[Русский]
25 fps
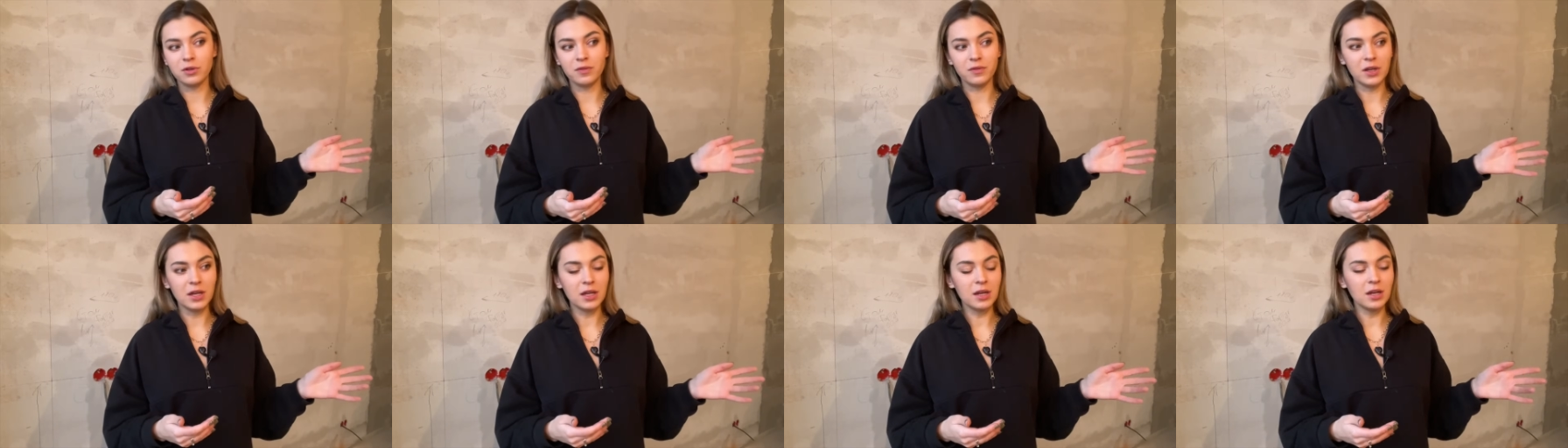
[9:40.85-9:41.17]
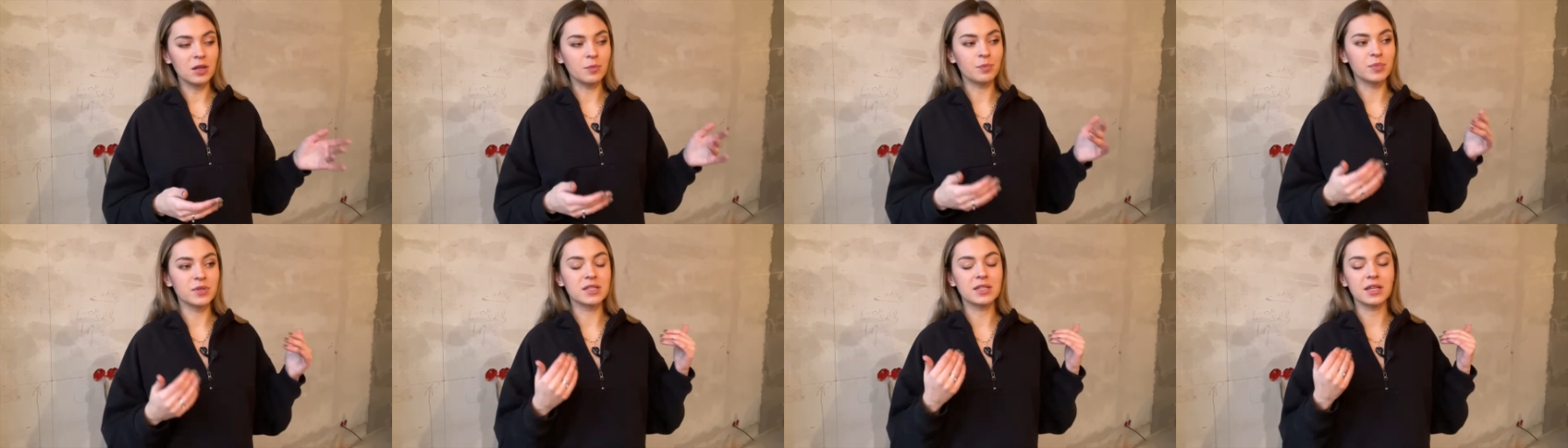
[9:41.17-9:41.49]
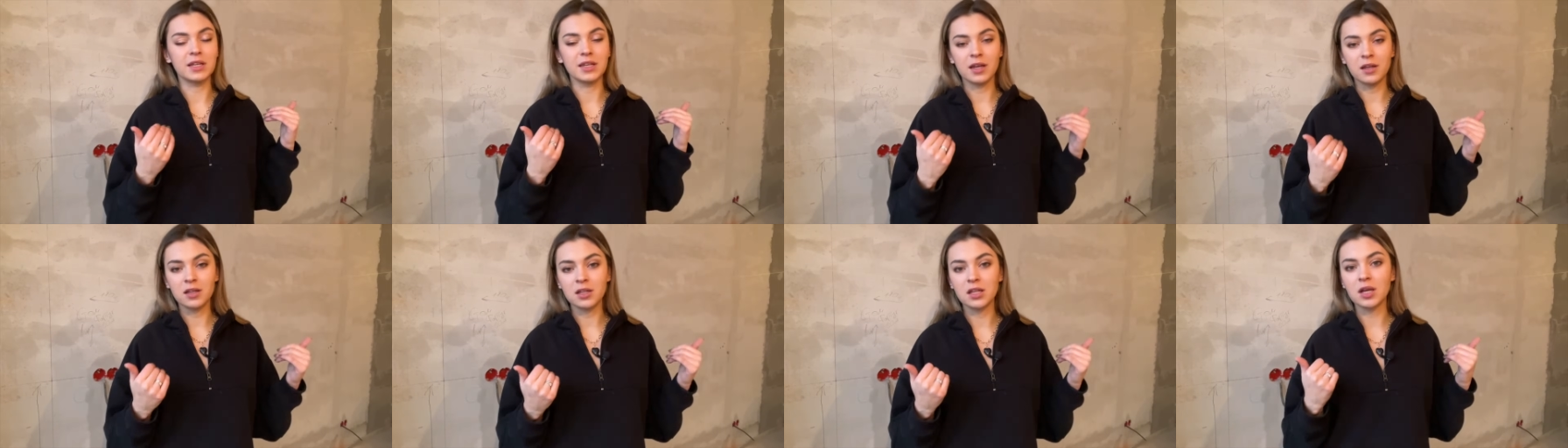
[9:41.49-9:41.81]
дверь, и
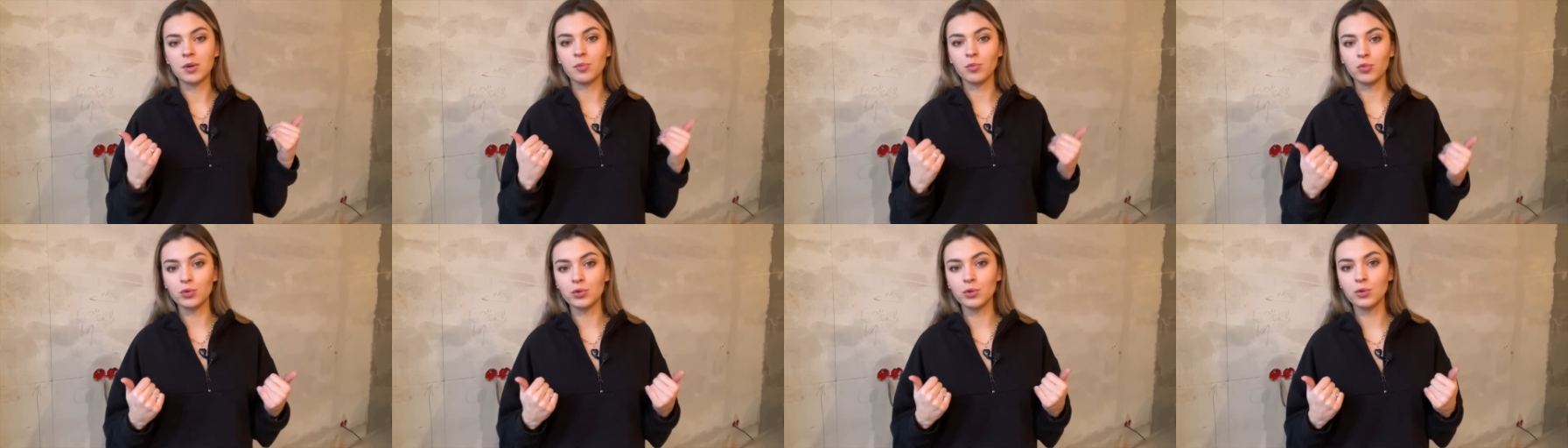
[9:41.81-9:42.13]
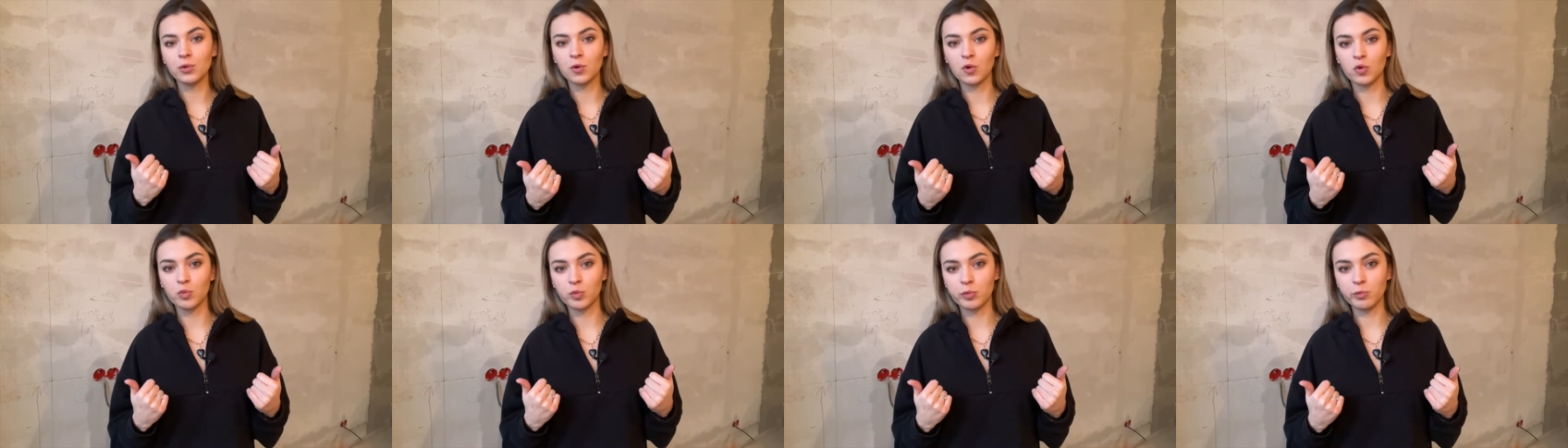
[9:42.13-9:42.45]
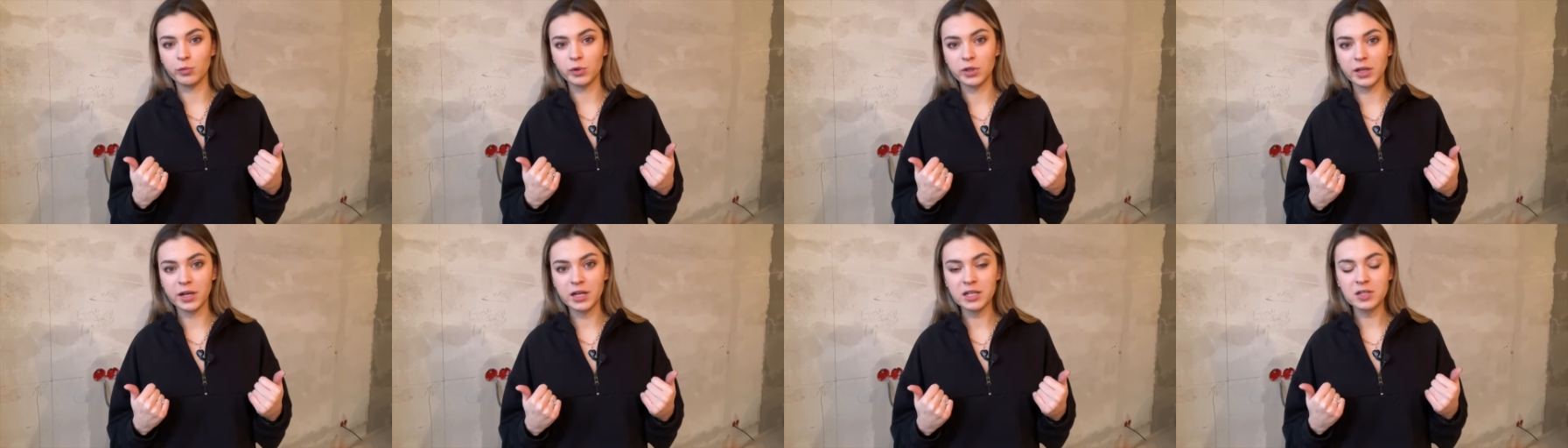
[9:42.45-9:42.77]
постоянно я буду их
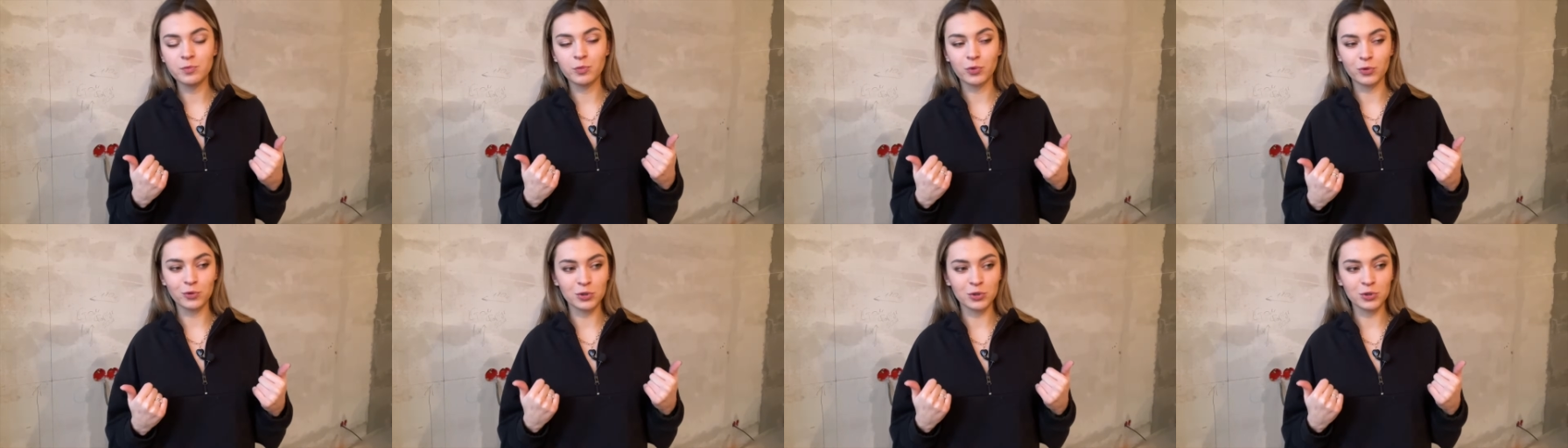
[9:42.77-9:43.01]
упоминать,